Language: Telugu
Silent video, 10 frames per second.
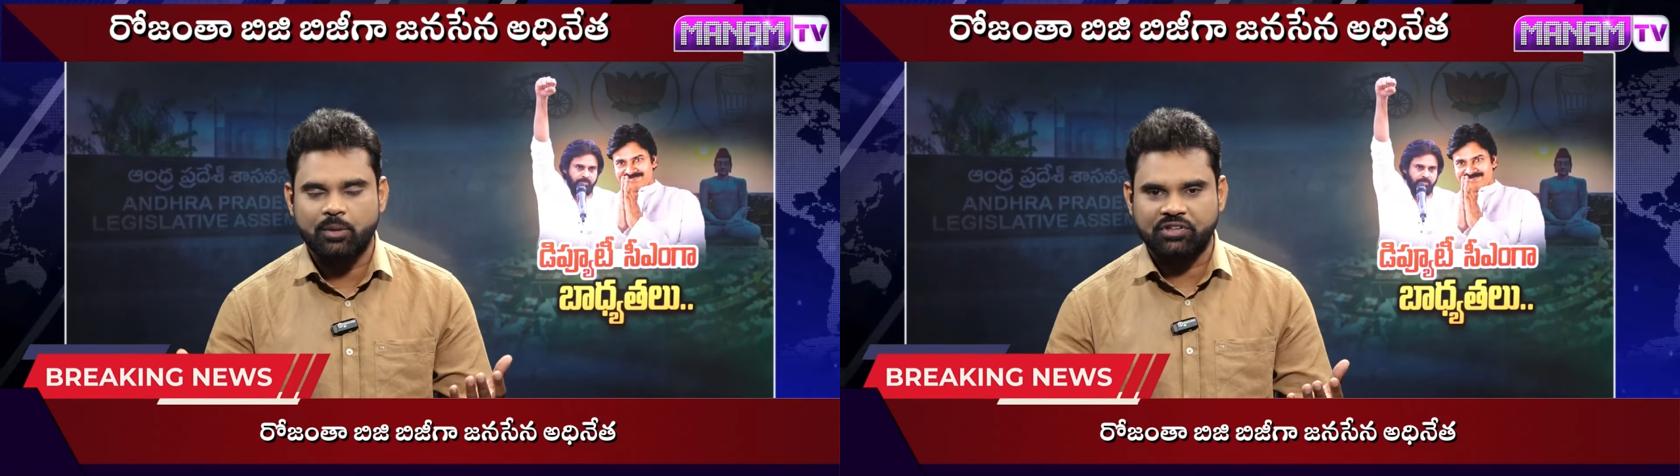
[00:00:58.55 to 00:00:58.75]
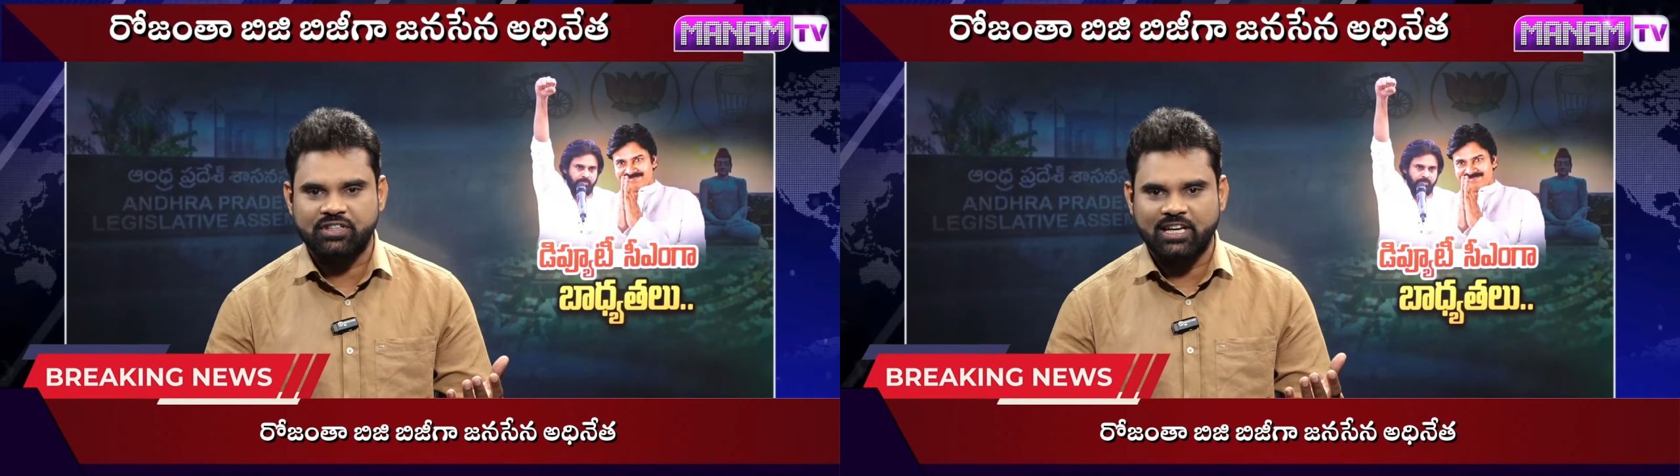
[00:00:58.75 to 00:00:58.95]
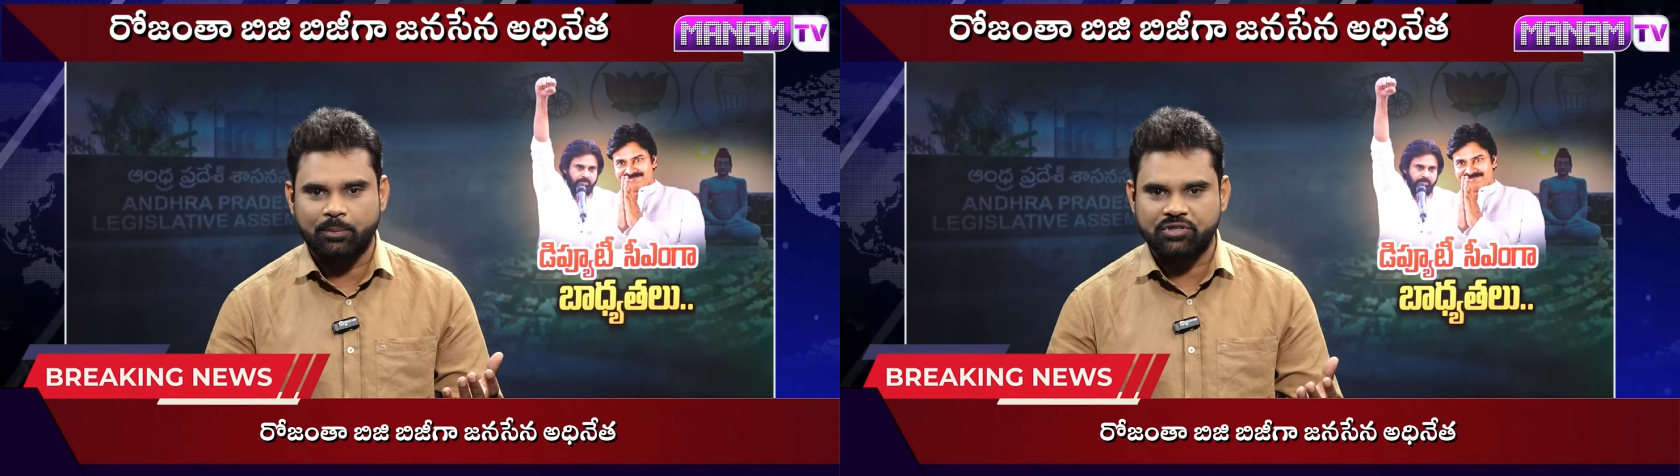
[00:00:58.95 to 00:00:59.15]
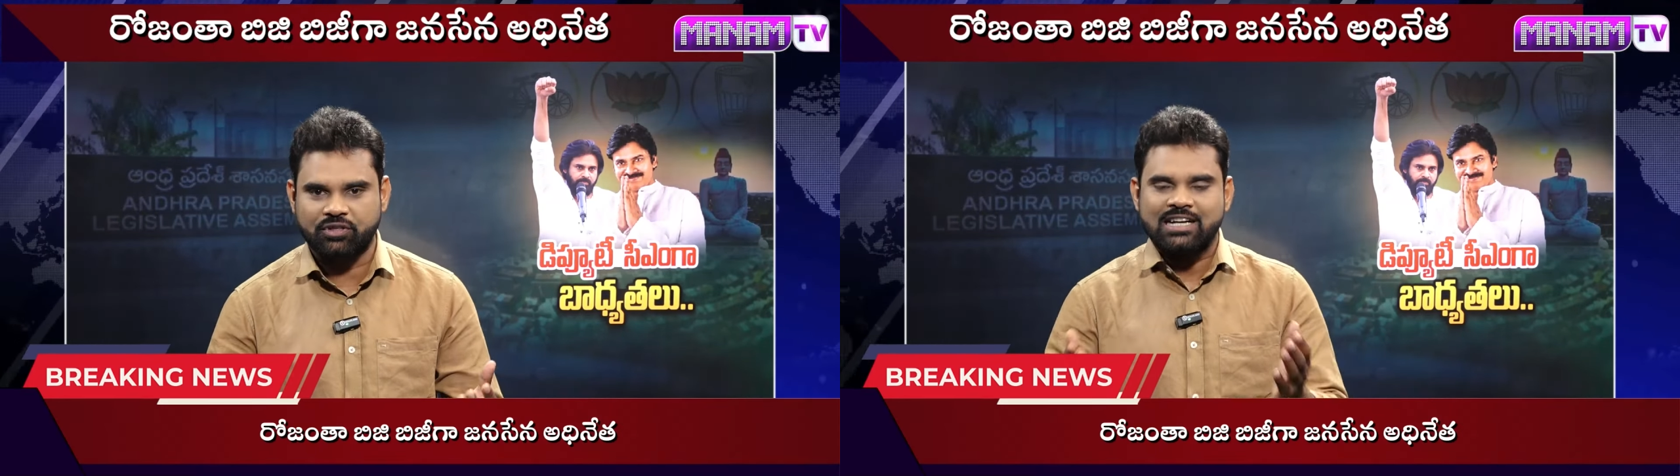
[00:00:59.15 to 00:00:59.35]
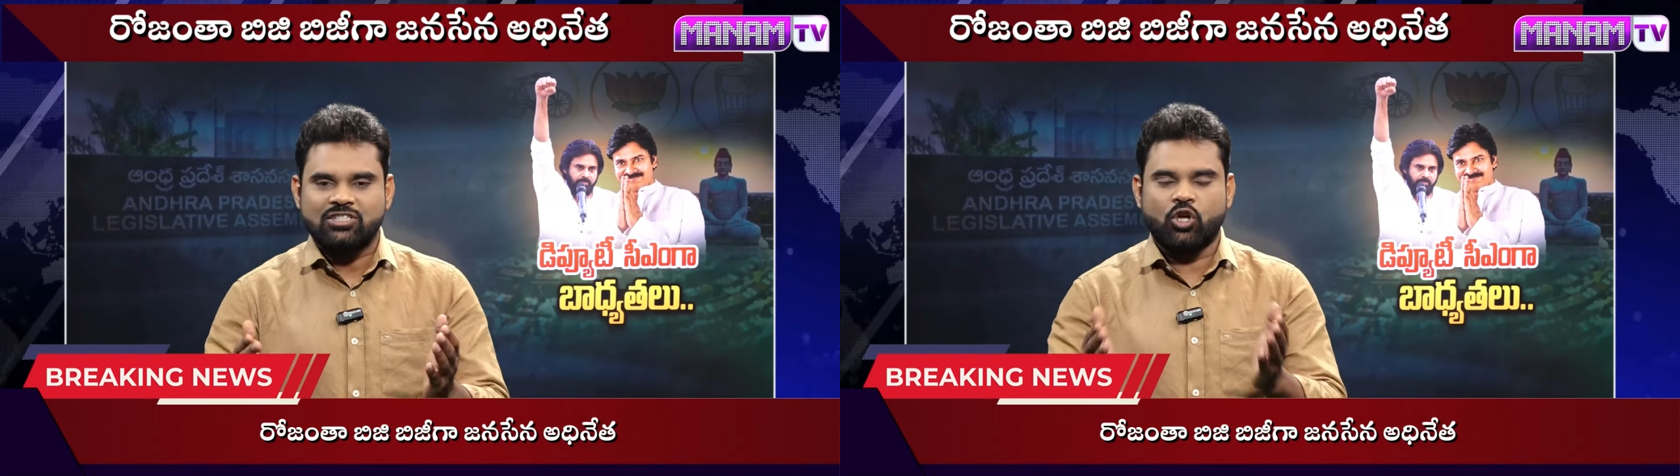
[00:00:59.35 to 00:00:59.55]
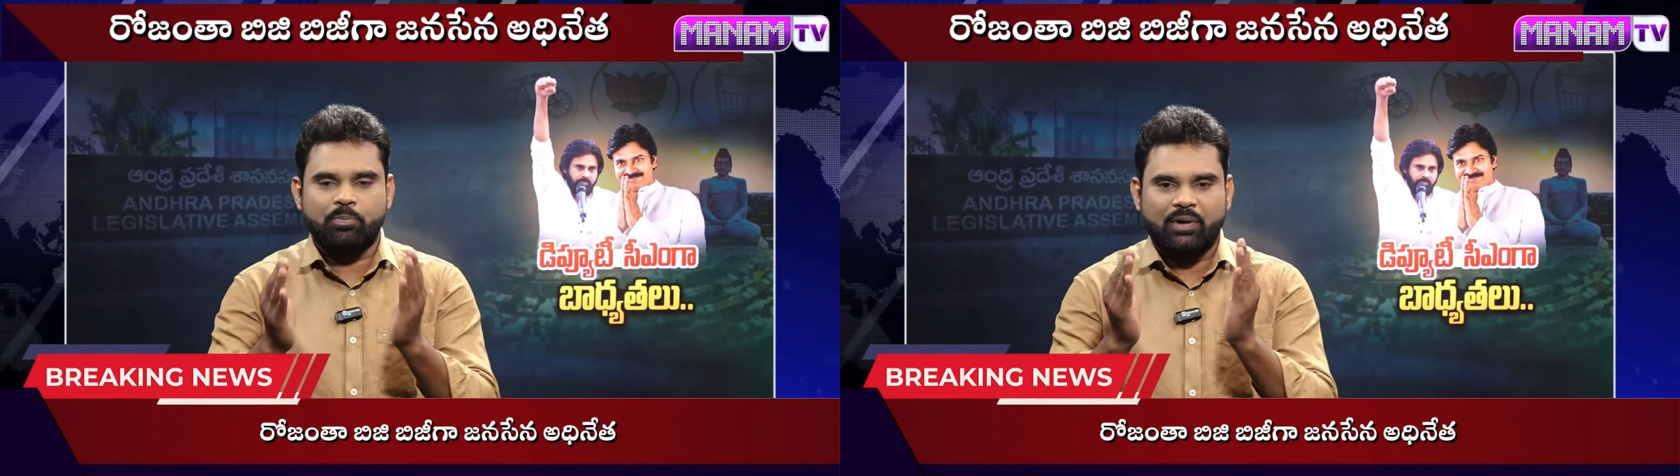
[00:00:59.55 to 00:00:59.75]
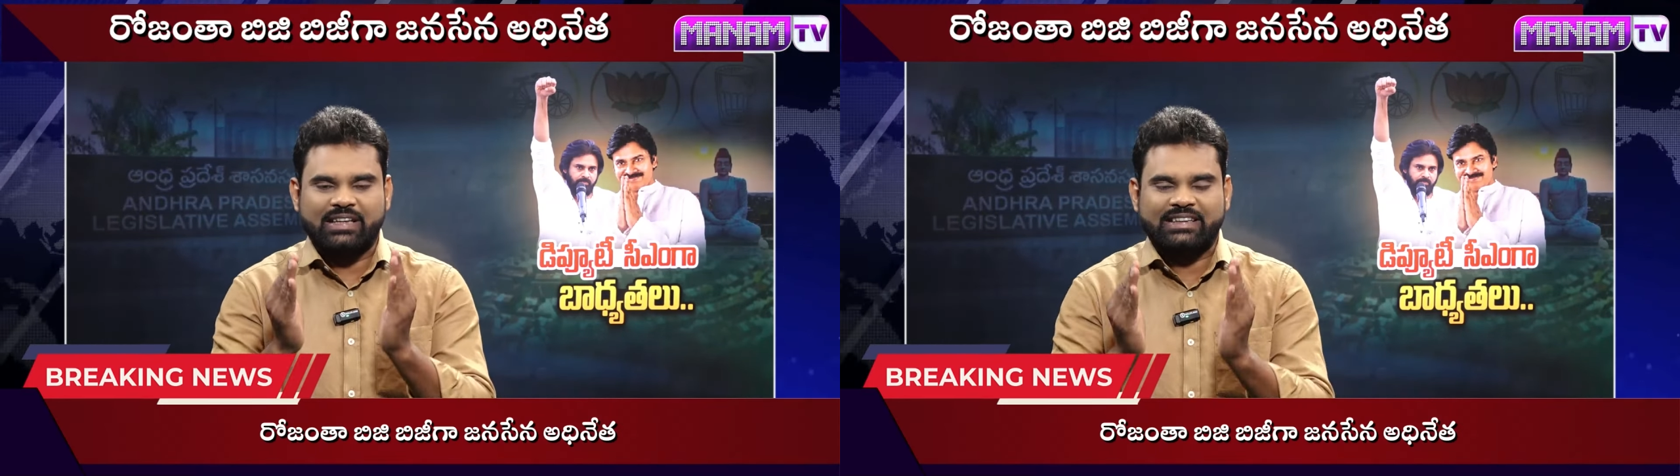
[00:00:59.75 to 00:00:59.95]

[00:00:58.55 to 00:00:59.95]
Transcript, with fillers: పరిస్థితి కనిపిస్తుంది సో